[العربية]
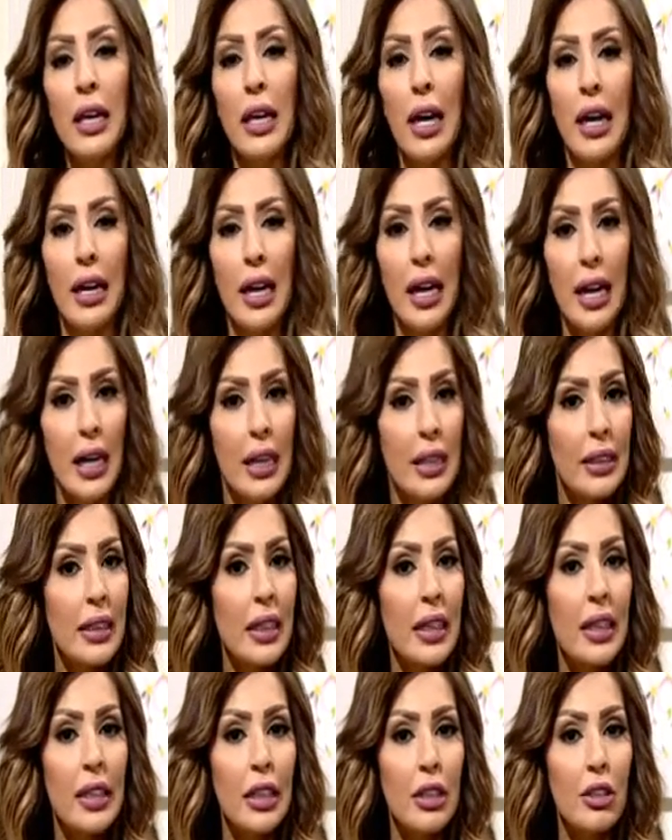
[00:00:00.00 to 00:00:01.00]
على
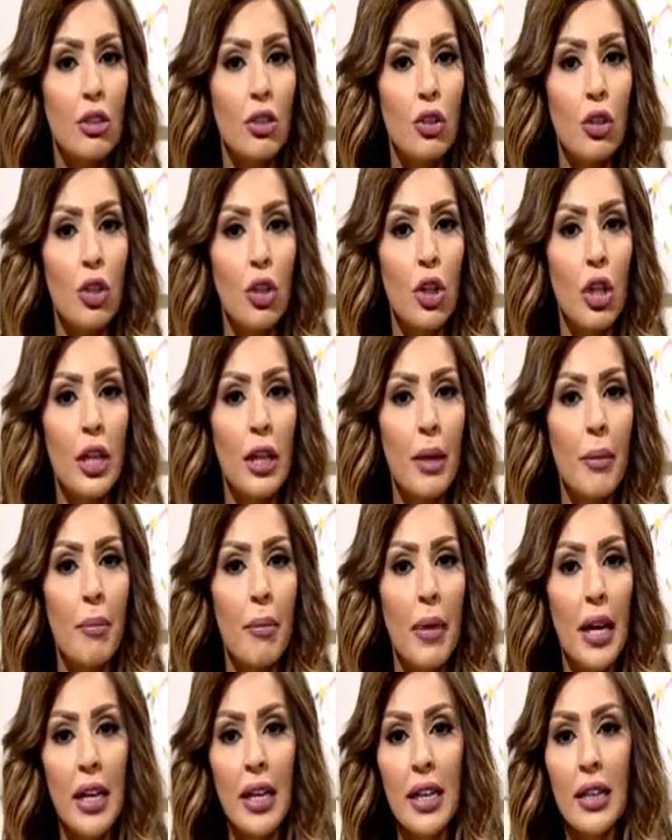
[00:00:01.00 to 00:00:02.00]
حالنا إنه
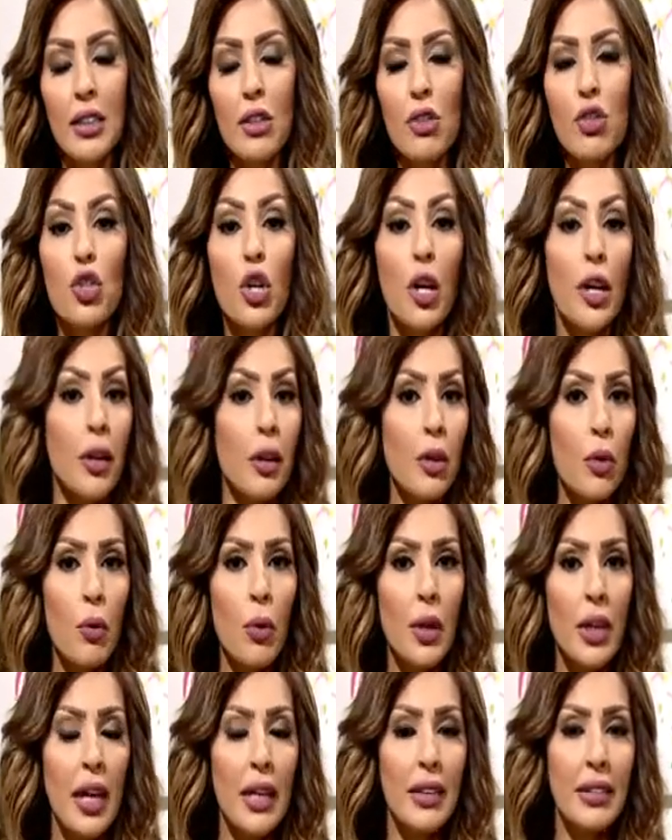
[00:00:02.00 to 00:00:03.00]
ما ننجر
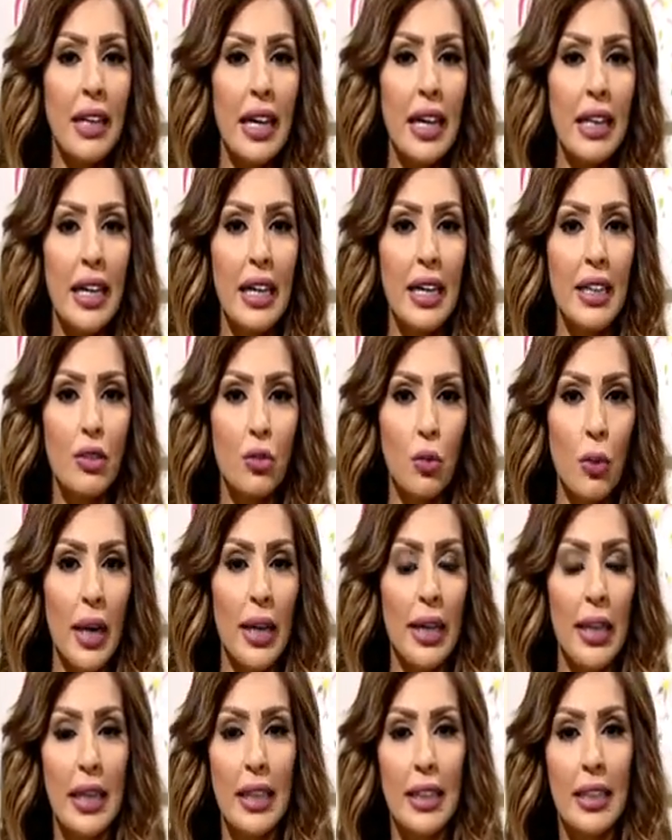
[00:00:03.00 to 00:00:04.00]
وراء الدعايات
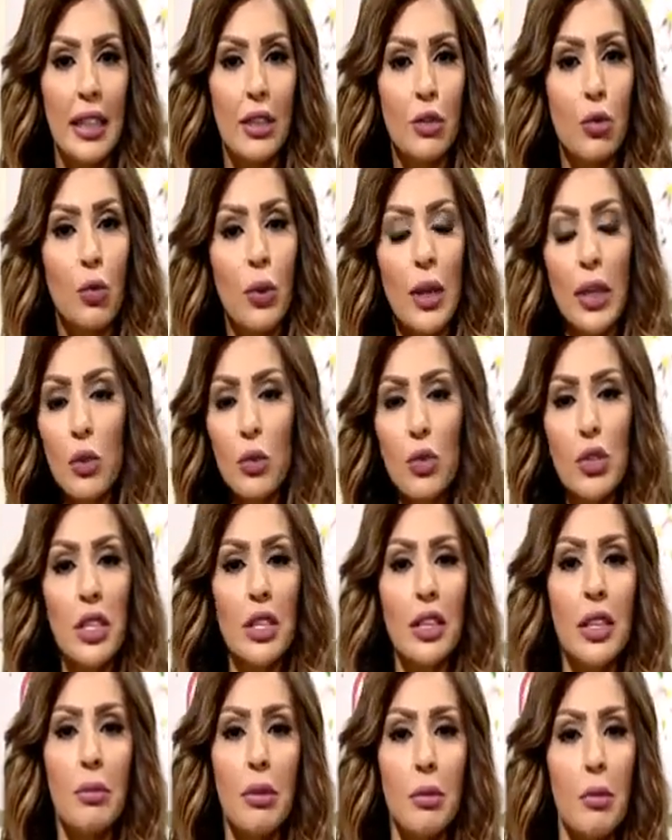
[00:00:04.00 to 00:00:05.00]
والإعلانات وين
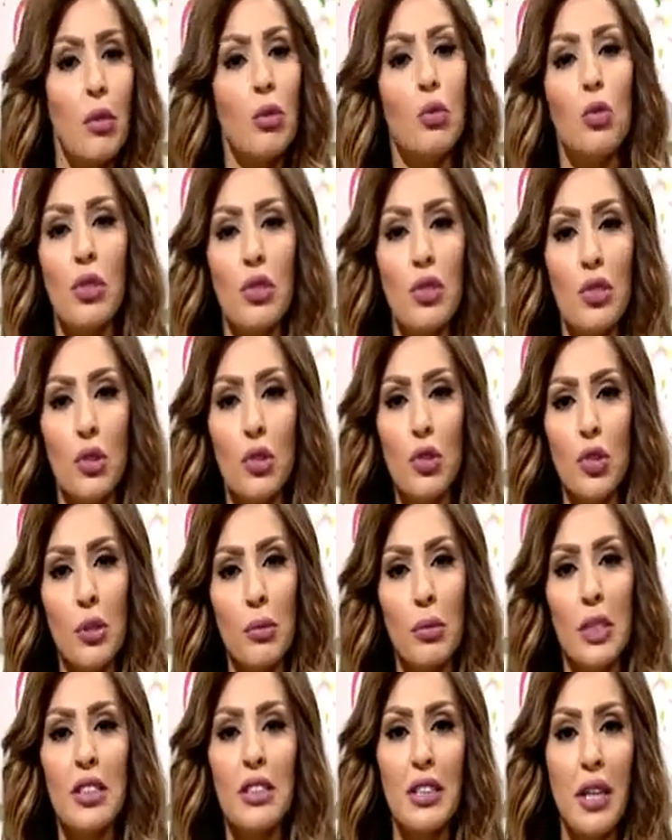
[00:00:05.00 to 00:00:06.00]
وصلنا بموضوع
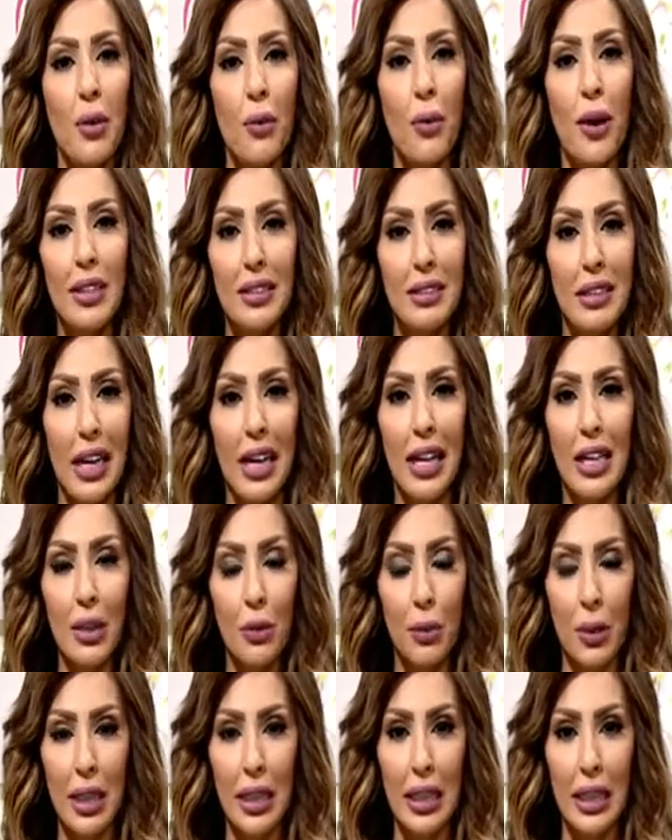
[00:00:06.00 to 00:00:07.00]
السوشيال ميديا والدعاية
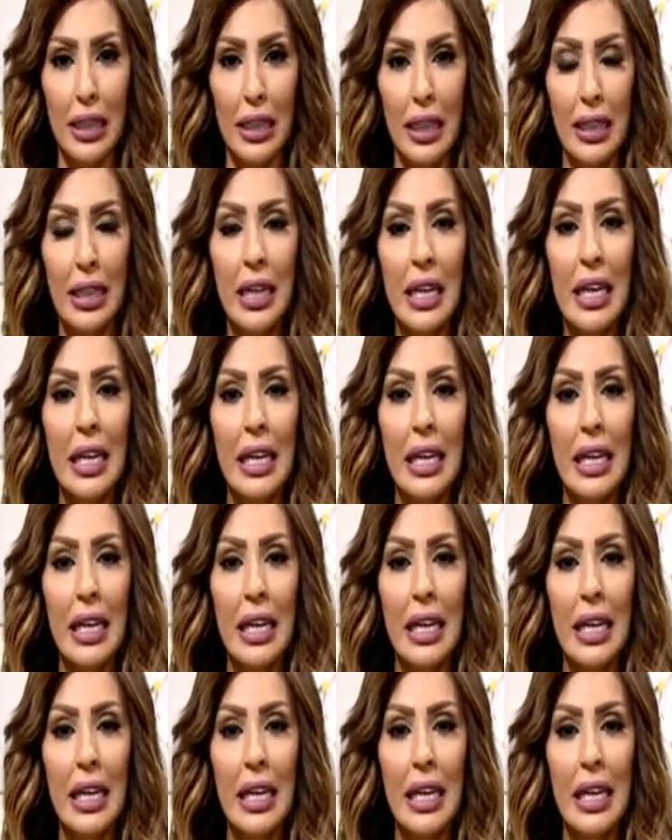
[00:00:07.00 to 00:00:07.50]
والإعلان